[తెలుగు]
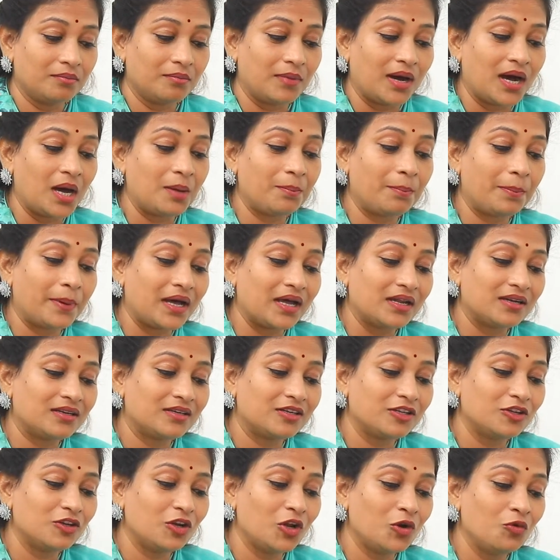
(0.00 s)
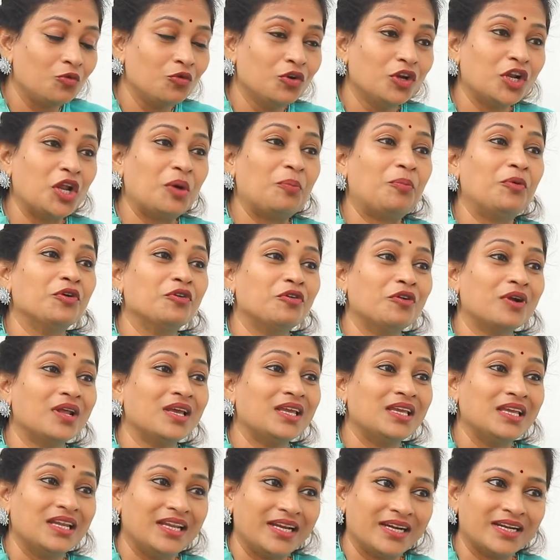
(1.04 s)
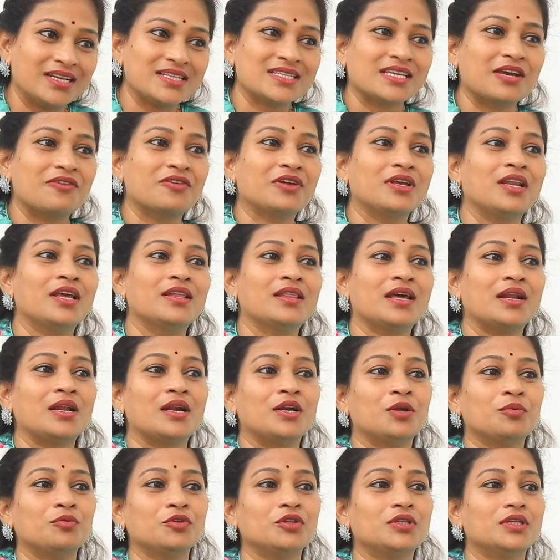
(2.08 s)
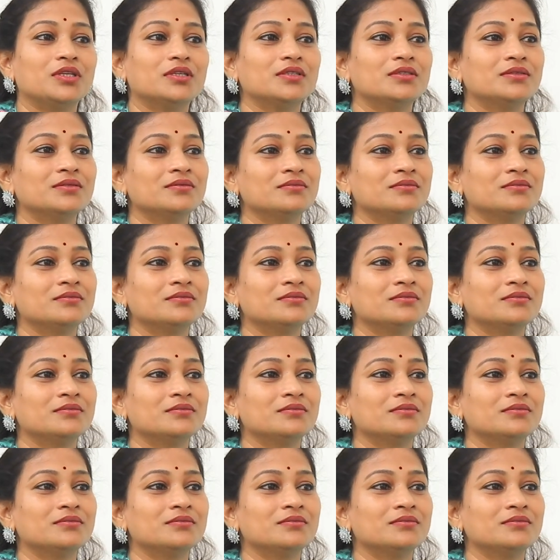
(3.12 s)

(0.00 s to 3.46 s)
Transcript: మా పార్టీలో ఉన్నప్పుడు కూడా ఈ లీడర్స్కి ఎవరికి లేదు అలాంటి బుద్ధి